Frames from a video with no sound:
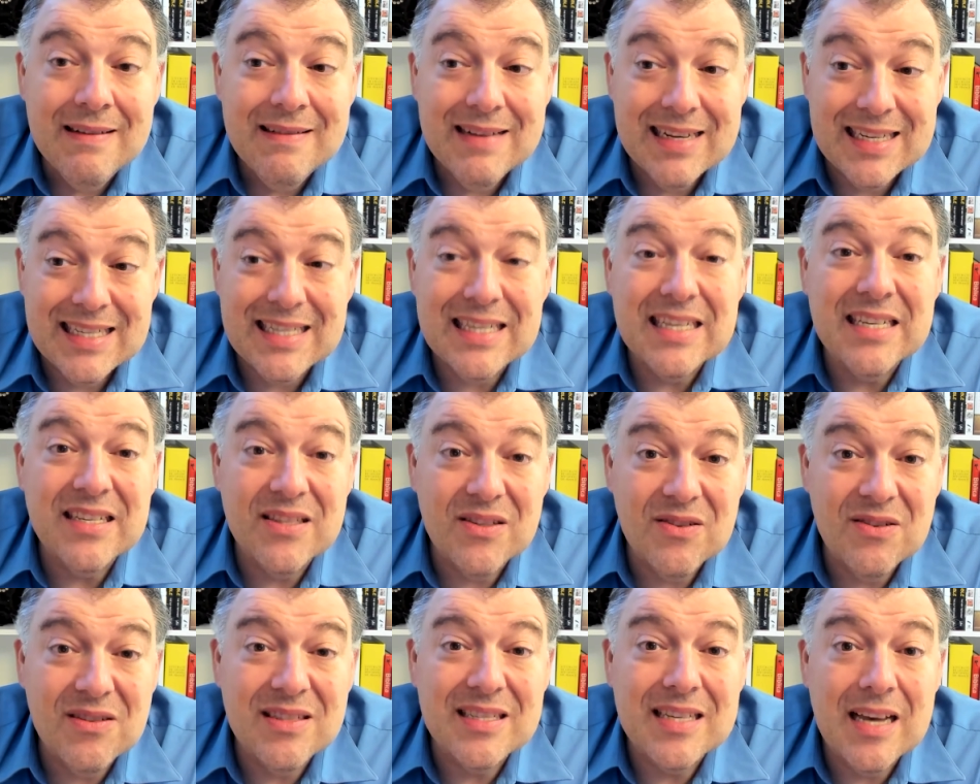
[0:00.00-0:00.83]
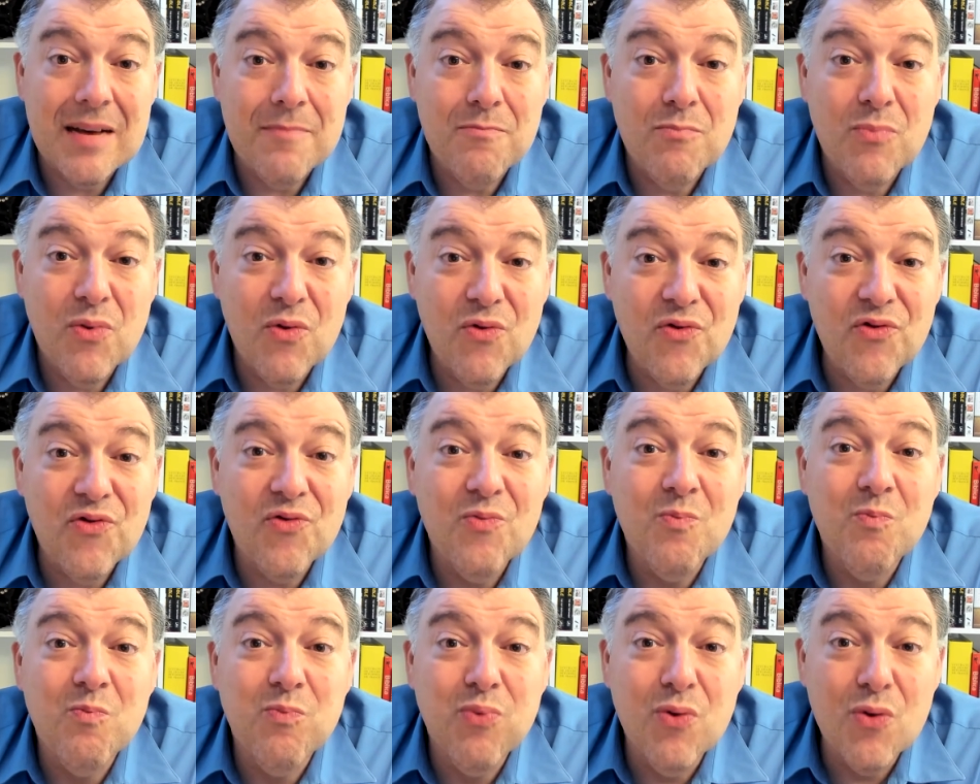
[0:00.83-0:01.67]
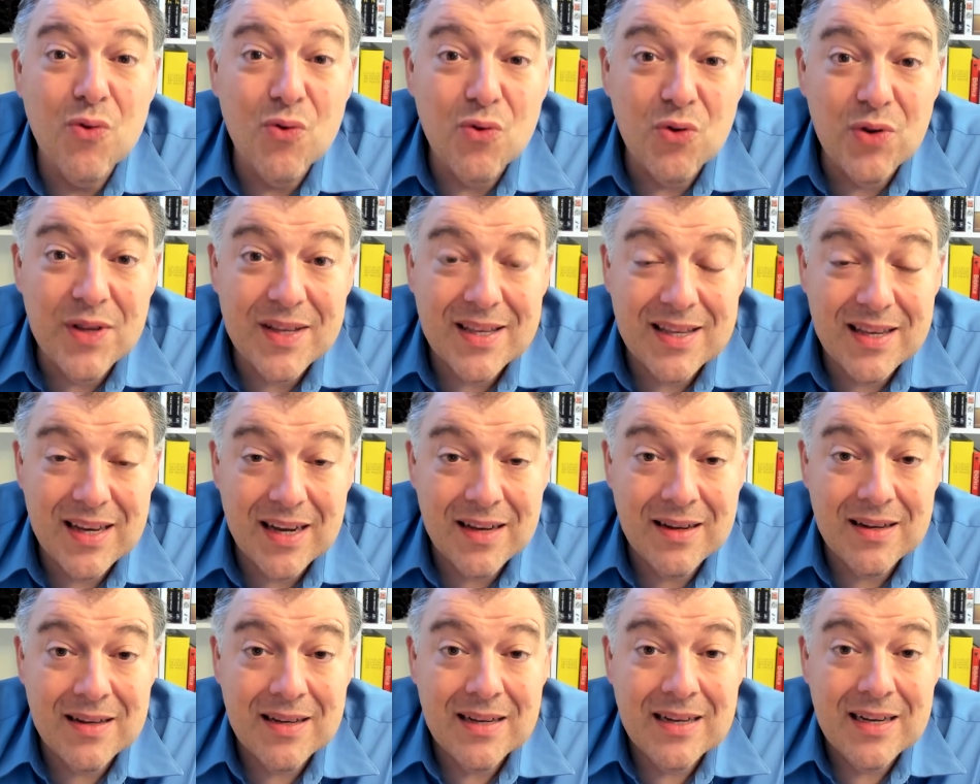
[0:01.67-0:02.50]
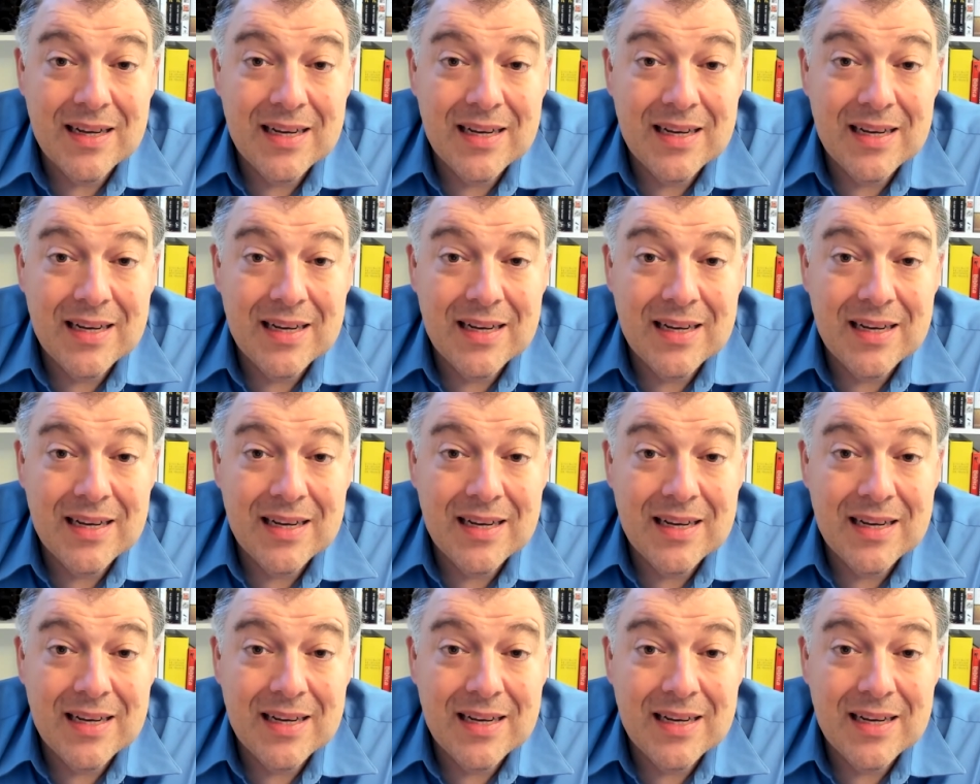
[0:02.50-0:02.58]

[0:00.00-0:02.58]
C'est ça, ça bouffe beaucoup de temps.